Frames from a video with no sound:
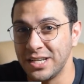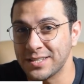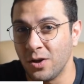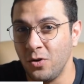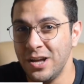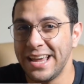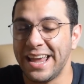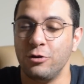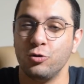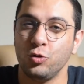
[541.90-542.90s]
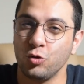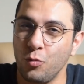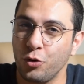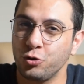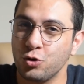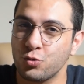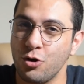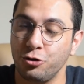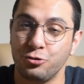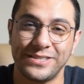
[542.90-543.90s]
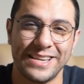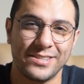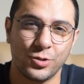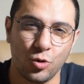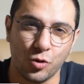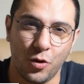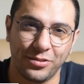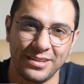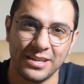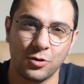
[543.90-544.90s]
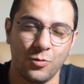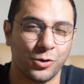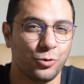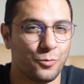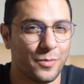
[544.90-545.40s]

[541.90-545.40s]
les ans et le nombre de joueurs ne cesse d'augmenter, quoique de